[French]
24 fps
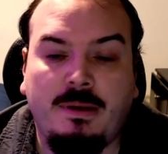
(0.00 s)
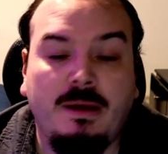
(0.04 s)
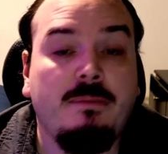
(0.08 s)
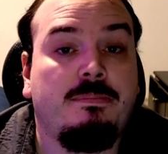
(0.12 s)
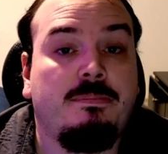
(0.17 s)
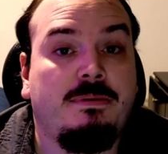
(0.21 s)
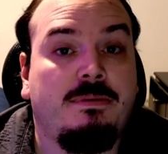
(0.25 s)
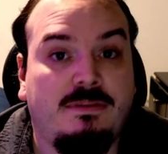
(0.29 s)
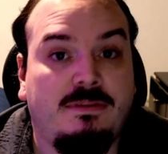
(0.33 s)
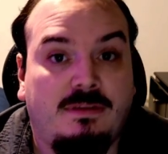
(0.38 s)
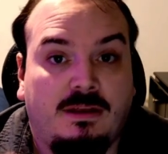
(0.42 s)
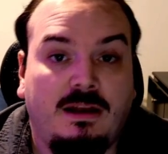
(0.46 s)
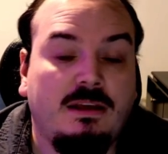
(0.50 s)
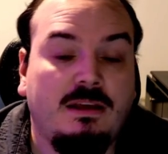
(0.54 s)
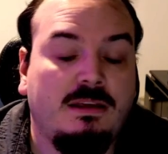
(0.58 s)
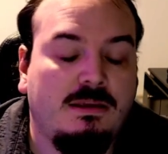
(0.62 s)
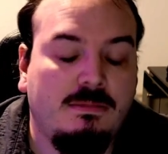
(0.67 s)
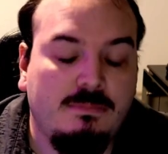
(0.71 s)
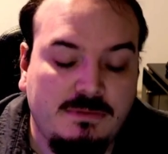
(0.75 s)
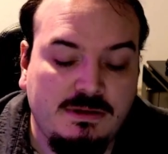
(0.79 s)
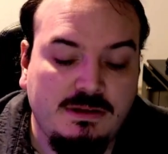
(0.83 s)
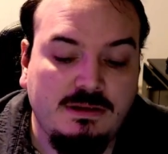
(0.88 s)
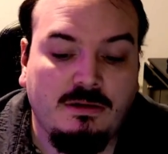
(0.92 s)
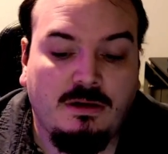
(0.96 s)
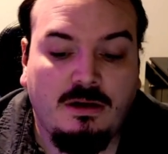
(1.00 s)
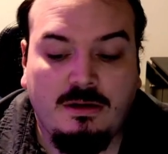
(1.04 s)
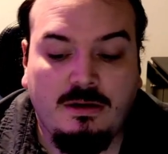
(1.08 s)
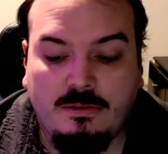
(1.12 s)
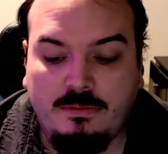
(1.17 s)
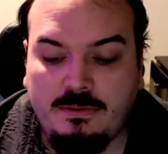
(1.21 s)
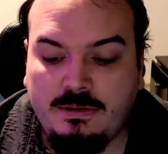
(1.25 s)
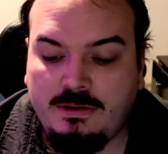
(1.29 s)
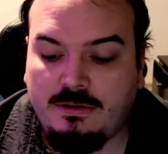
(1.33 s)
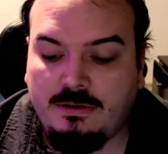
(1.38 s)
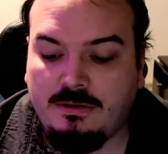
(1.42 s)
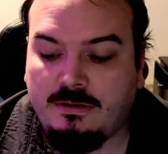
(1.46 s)
Et puis c'est là qu'il me dit, ah
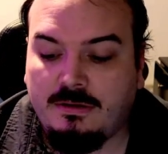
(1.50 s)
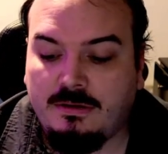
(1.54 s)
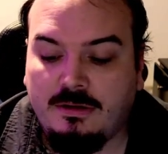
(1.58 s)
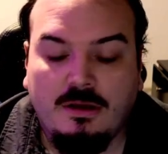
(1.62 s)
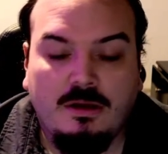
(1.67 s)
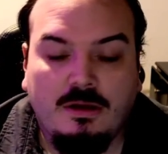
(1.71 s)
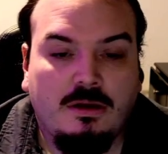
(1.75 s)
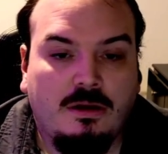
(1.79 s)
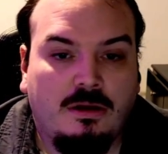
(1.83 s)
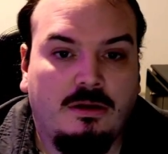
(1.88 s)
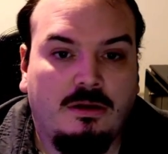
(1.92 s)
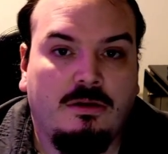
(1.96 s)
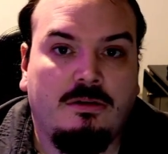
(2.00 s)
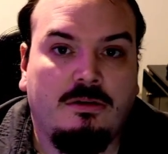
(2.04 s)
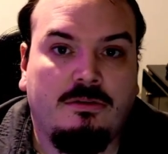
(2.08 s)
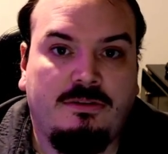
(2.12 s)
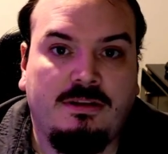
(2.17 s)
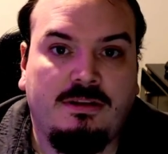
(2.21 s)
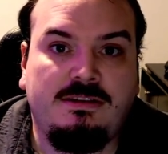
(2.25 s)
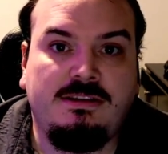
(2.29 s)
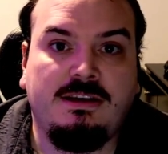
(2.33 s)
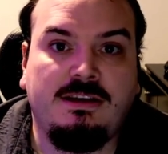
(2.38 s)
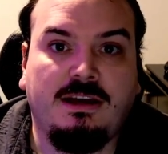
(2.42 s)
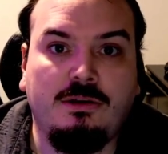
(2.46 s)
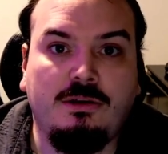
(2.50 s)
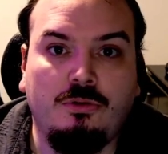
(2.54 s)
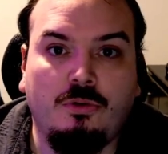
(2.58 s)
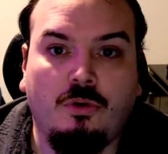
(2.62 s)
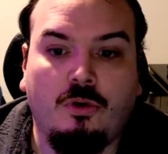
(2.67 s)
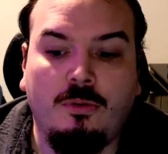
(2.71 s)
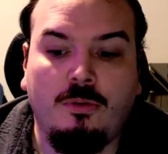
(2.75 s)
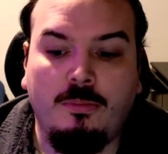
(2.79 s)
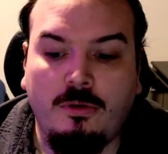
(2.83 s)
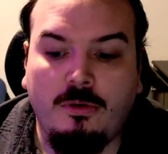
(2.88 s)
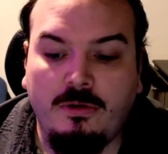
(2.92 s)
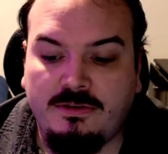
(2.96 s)
oui, euh, euh, c'est tiré de
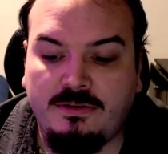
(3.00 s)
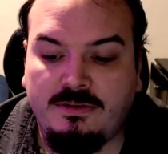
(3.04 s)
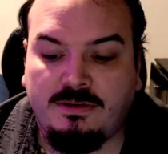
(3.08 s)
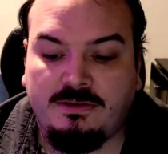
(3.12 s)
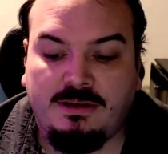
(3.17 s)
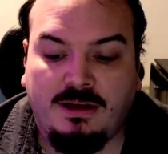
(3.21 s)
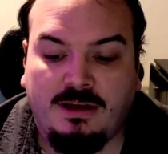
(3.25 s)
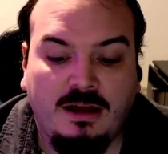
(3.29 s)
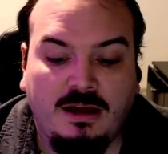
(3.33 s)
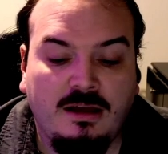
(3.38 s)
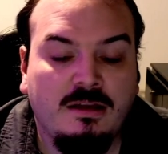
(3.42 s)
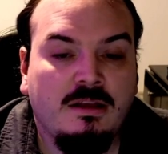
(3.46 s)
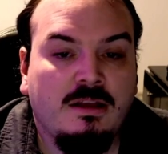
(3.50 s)
romans, etc.